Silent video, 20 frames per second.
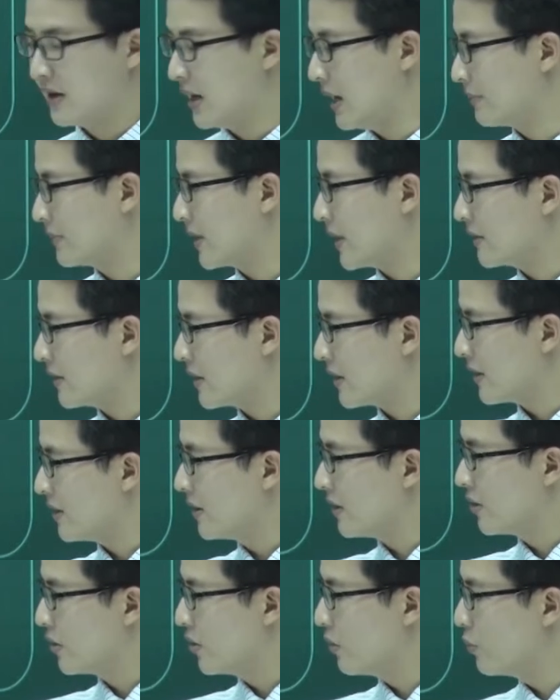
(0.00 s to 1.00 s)
em tách ra này,
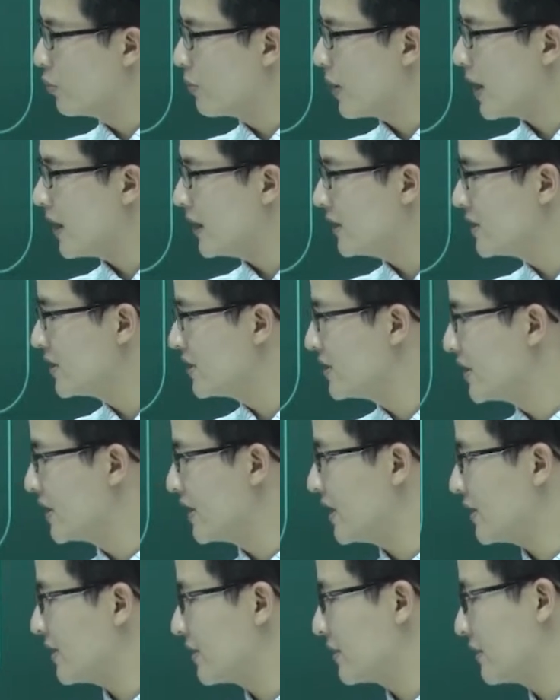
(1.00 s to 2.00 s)
cos ba x chia sin
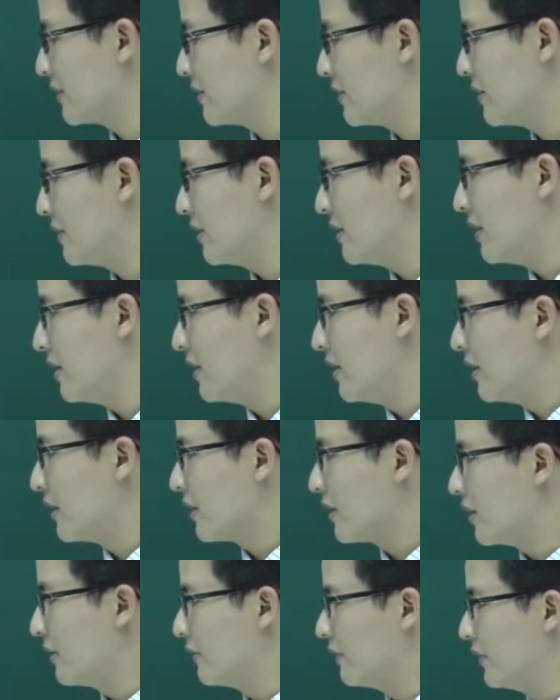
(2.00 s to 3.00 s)
x
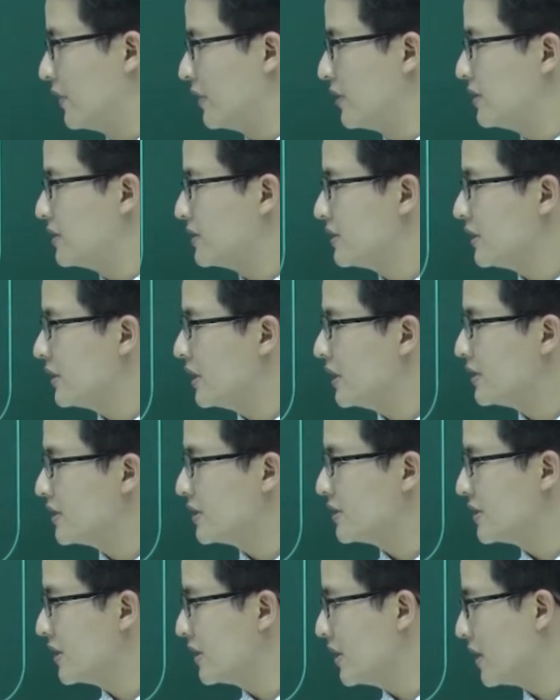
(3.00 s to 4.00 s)
cộng với sin x
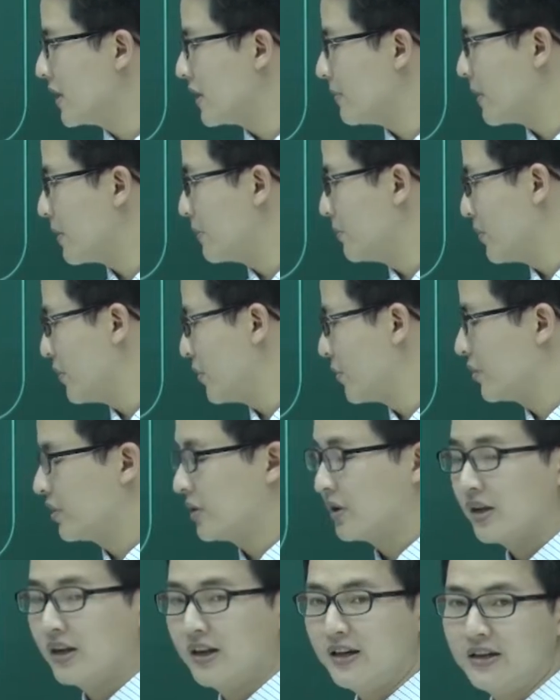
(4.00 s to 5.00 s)
chia sin x là bằng một
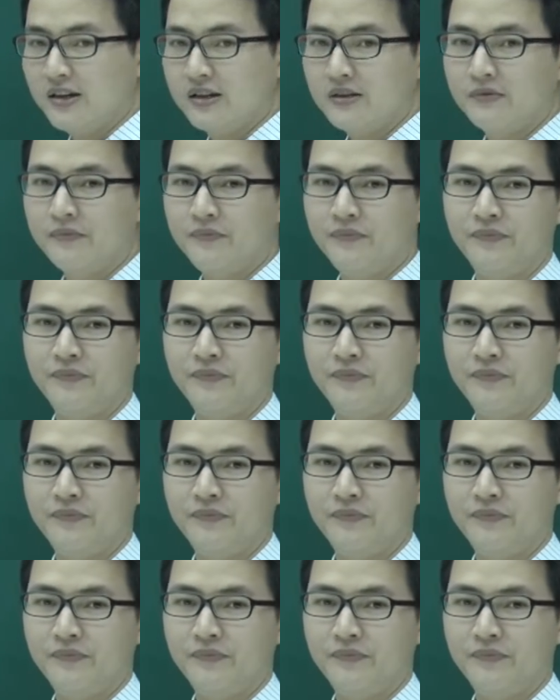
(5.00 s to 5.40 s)
dx.